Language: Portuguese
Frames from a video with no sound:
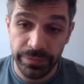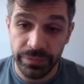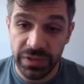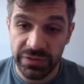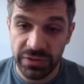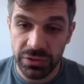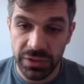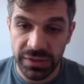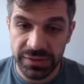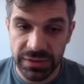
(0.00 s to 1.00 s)
Ele vai
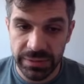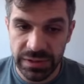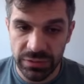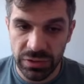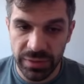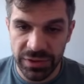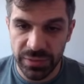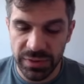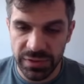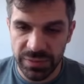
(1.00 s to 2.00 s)
trocar as damas, eu vou tomar de
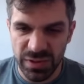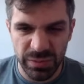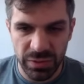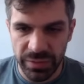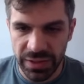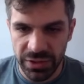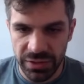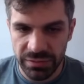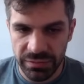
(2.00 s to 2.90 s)
bispo, tá um pouco melhor.